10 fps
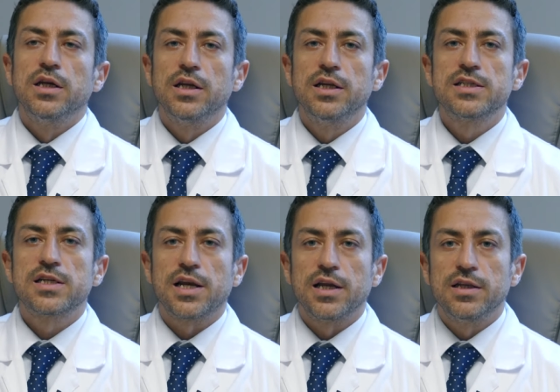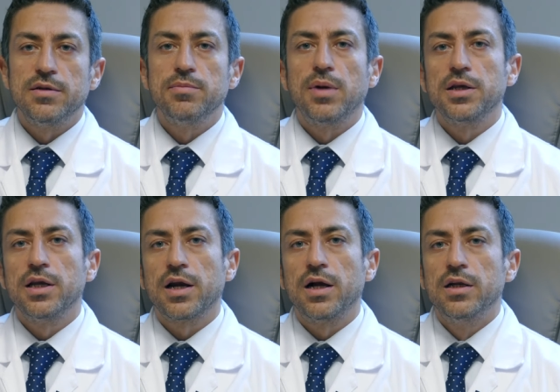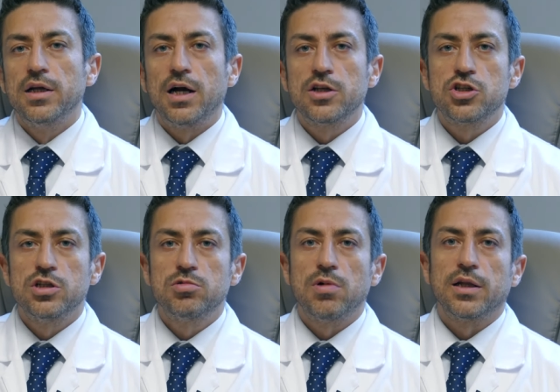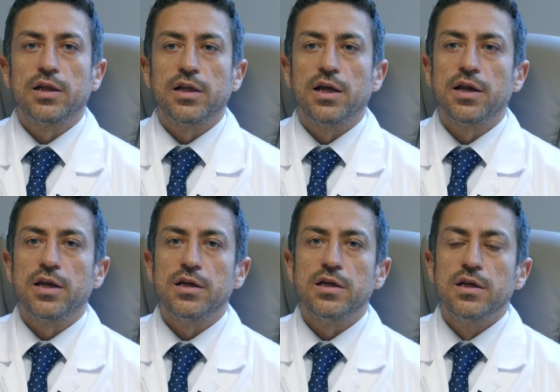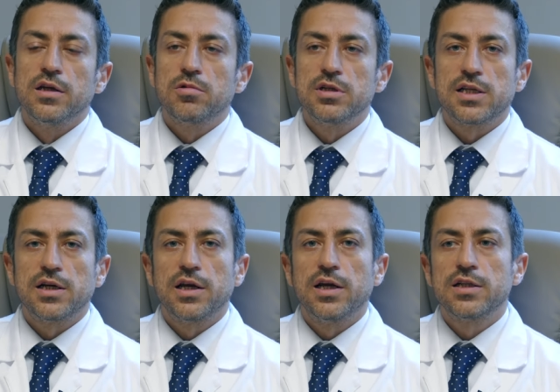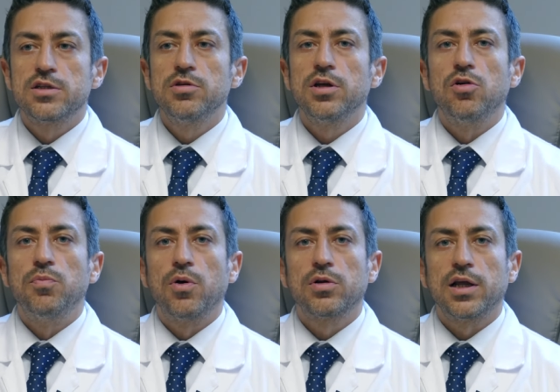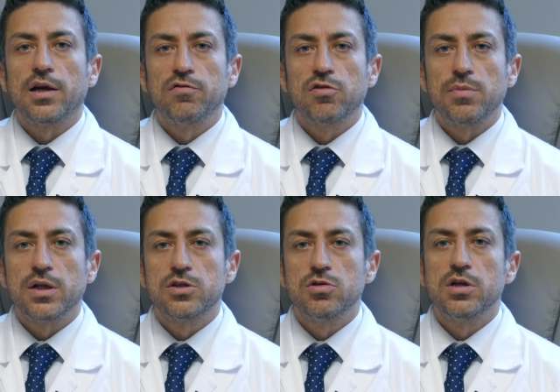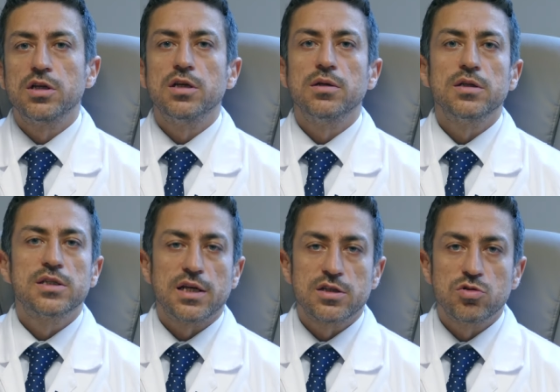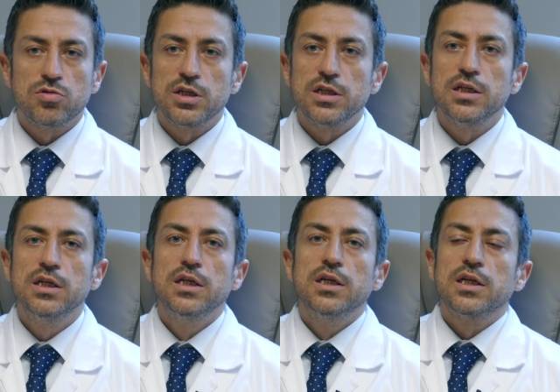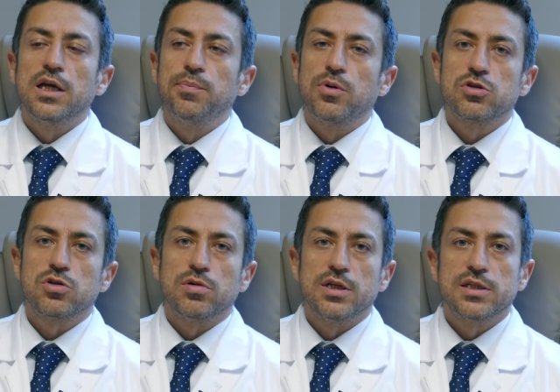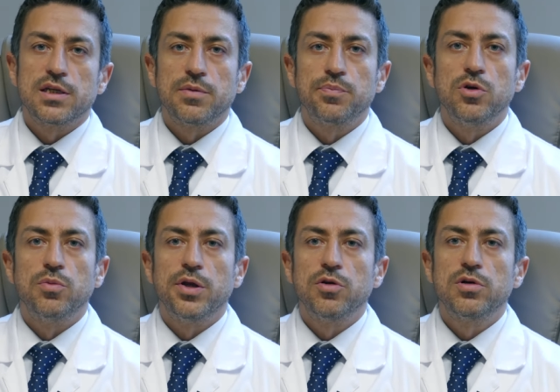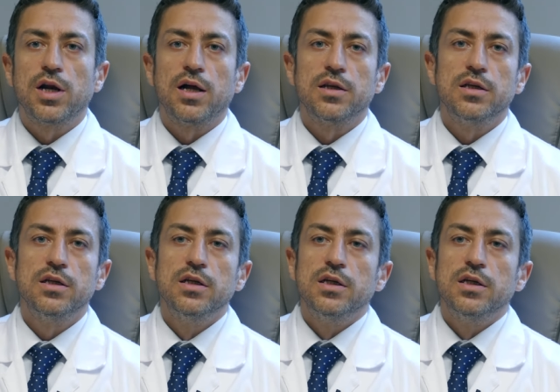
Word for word: ed escreti in maniera accentuata dai reni. Questa aggregazione comporta la formazione di sassolini che possono essere più o meno grandi